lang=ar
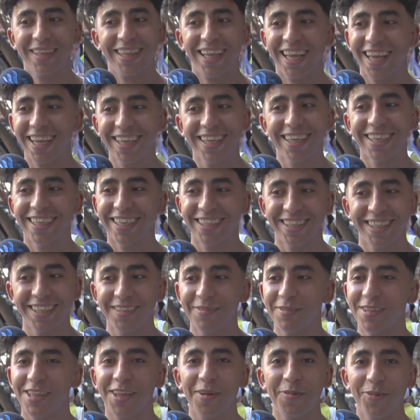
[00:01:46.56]
بتخانق
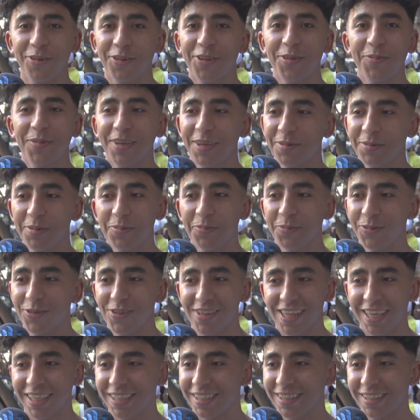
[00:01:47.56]
كتير بسبب الهدوم اللي
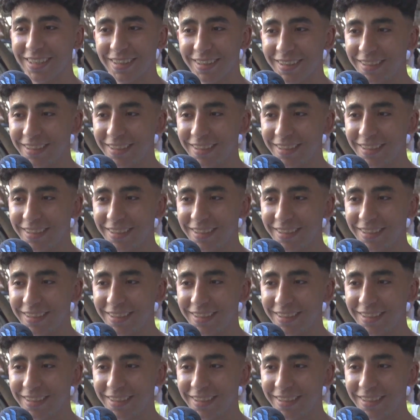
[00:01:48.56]
بتبوظ اكيد